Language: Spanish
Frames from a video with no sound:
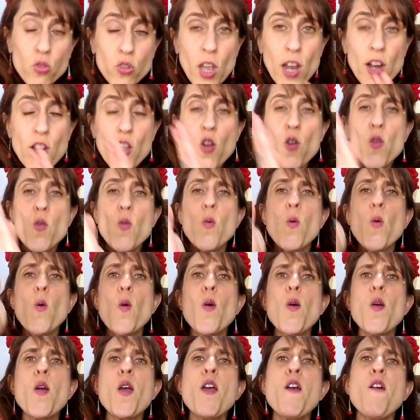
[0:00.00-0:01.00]
salió
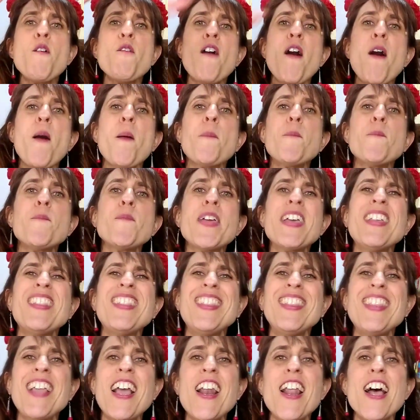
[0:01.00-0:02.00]

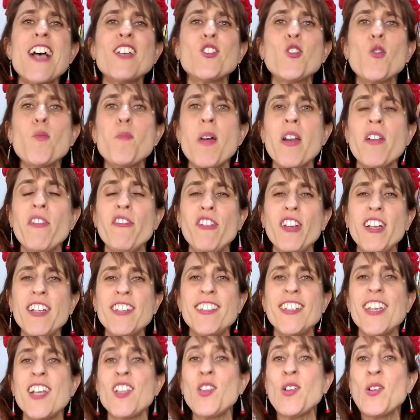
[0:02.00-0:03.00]
nuevamente a la superficie.